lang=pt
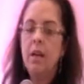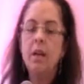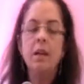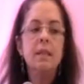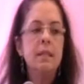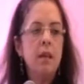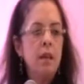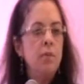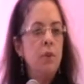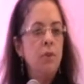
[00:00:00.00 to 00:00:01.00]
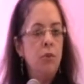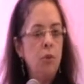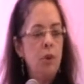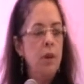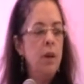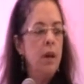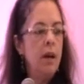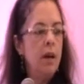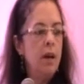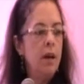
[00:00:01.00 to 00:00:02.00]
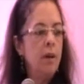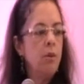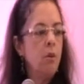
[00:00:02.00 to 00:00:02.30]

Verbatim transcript: e sempre foi ah,